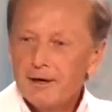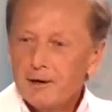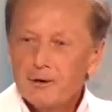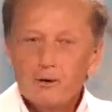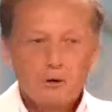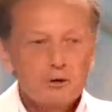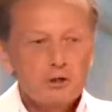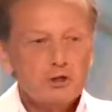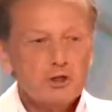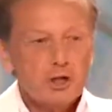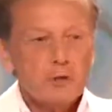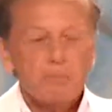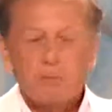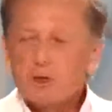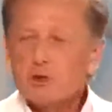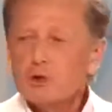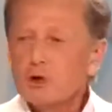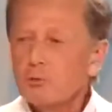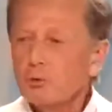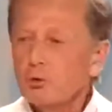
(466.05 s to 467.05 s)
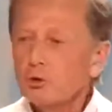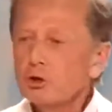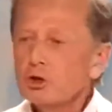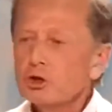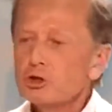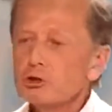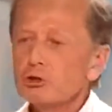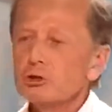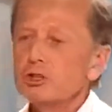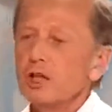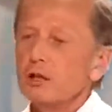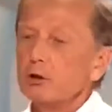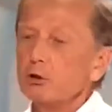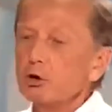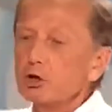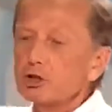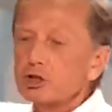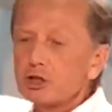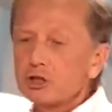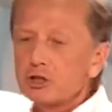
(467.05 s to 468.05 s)
он, причем он еще
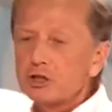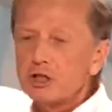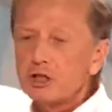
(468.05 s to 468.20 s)
доложит